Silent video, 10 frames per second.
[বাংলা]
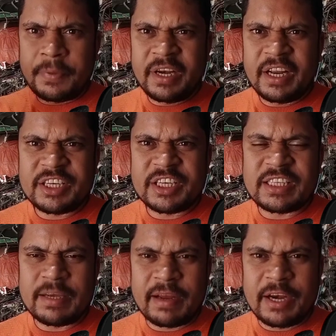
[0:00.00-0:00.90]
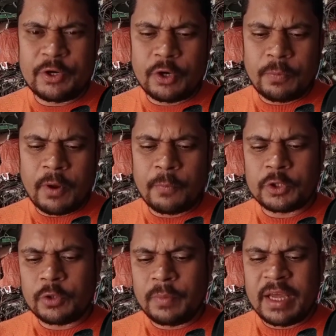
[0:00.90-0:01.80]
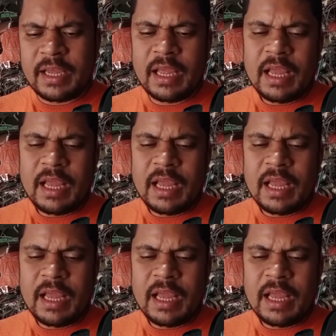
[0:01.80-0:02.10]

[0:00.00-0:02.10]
ফিরে এসেছি আবার ইন্টুর পর প্রথমেই